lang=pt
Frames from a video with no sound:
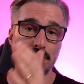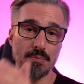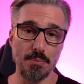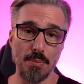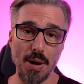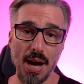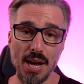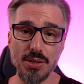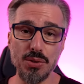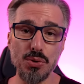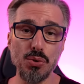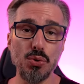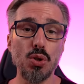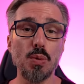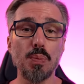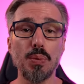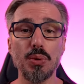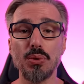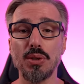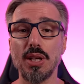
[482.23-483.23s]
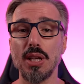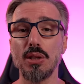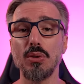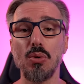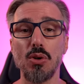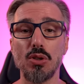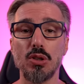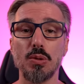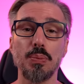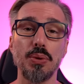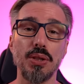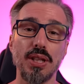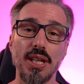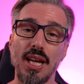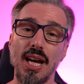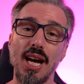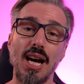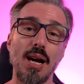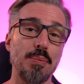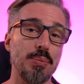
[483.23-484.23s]
mais de um grupo do que do outro. Por
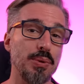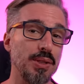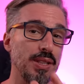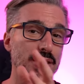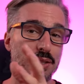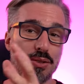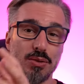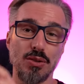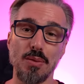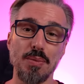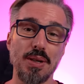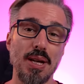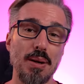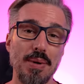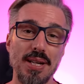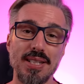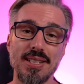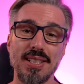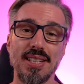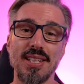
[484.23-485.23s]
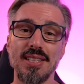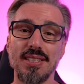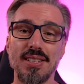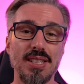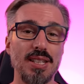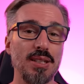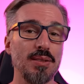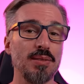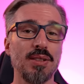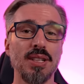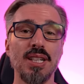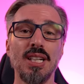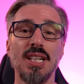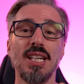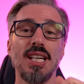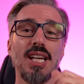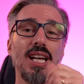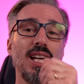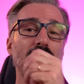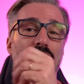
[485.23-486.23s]
quê? Ah, porque se o homem é mais agressivo,
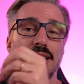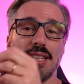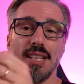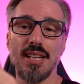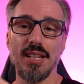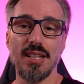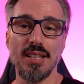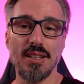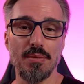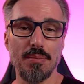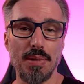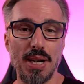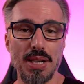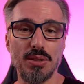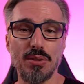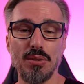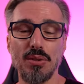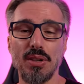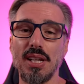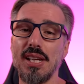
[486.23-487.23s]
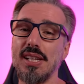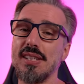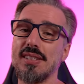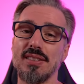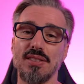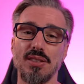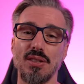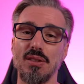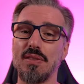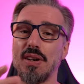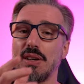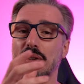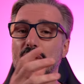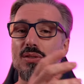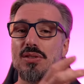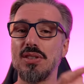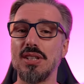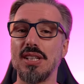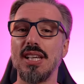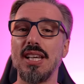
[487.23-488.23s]
ele tem mais conquistas, você não vai
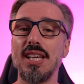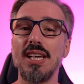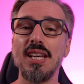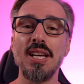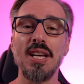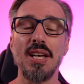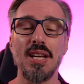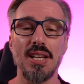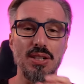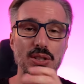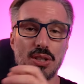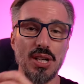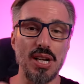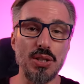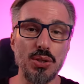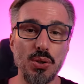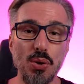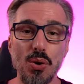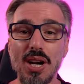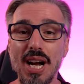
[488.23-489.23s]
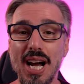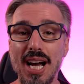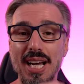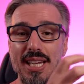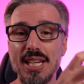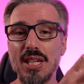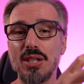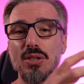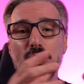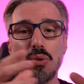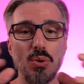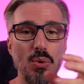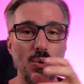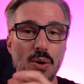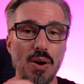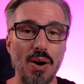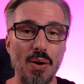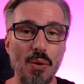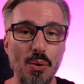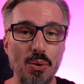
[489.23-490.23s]
conseguir jogar isso
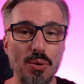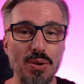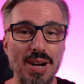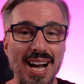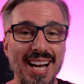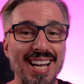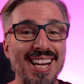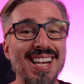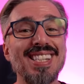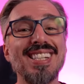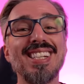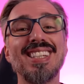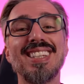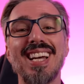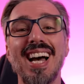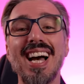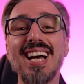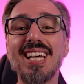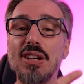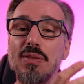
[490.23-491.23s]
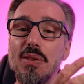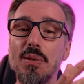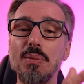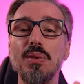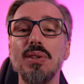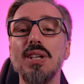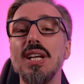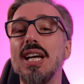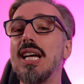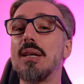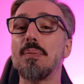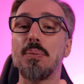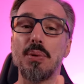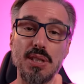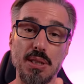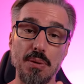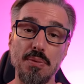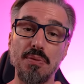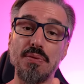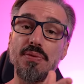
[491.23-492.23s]
ou, ou acreditar que uma mulher, por
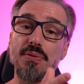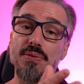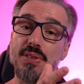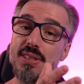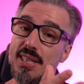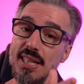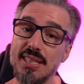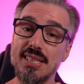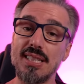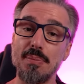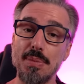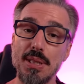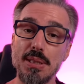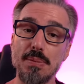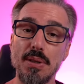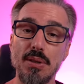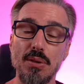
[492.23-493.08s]
exemplo, fizesse a mesma